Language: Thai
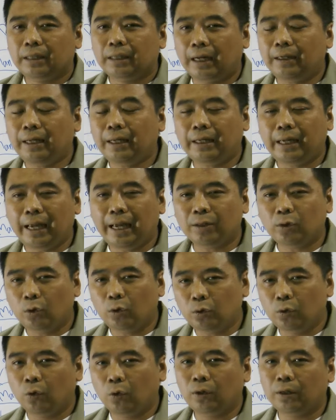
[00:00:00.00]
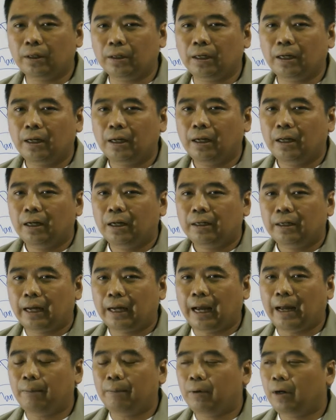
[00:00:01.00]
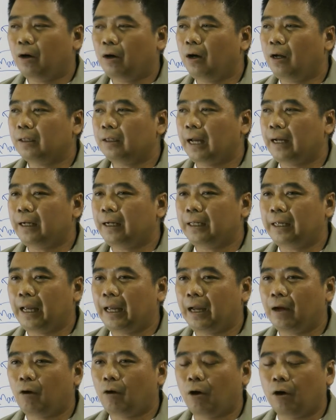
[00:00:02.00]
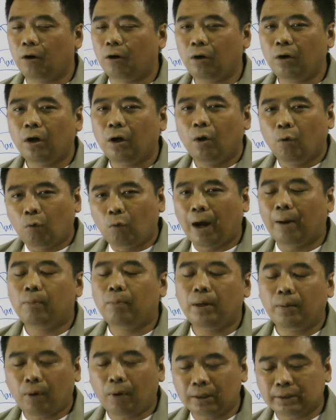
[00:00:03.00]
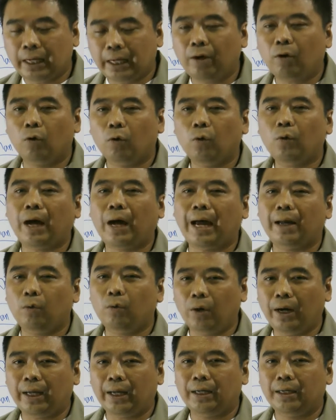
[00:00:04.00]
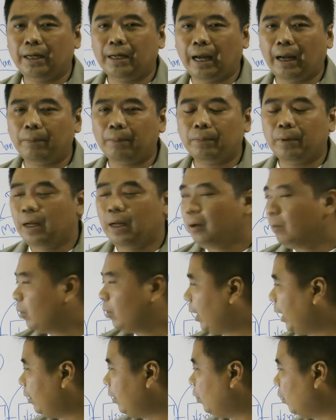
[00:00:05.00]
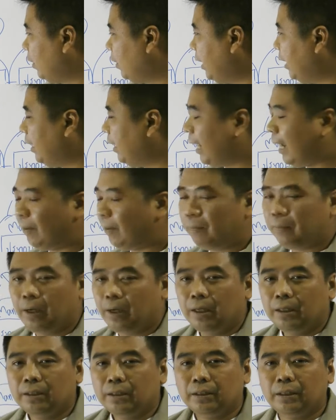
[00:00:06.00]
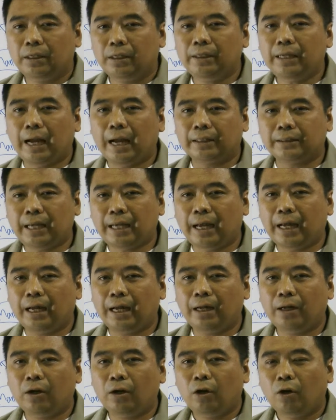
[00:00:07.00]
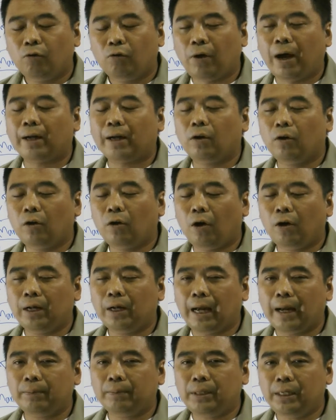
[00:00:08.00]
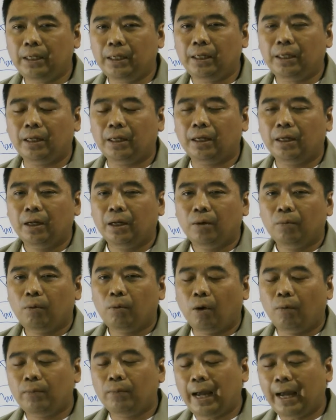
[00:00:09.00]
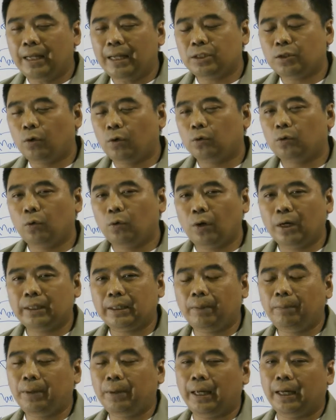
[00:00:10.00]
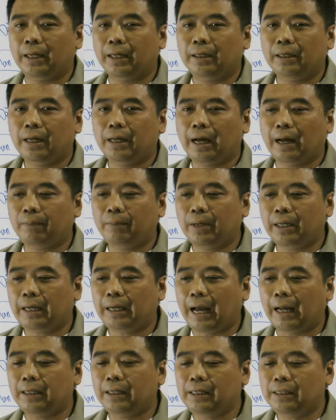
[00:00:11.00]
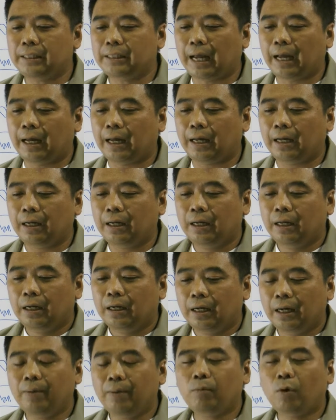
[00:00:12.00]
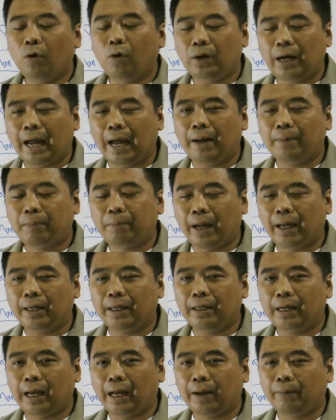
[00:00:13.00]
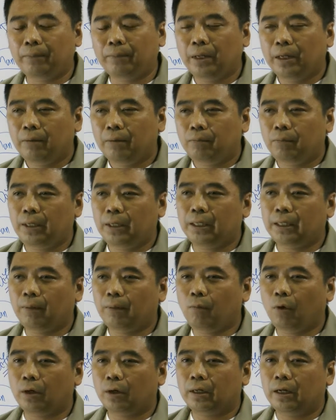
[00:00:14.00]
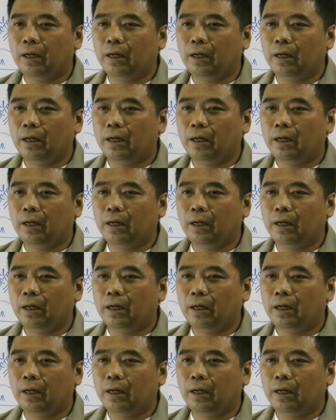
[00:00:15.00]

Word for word: ทั้งในแง่ต้นทุนนะครับแล้วก็ทั้งในแง่ของความพึงพอใจของลูกค้าด้วยนะครับเพราะฉะนั้น ตรงนี้นะครับถึงอยากจะฝากน้องๆนะครับ ที่ผมได้ส่งตัวเทมเพลตนะครับในการที่จะเริ่มโครงการไปนะครับ มีทั้งหมด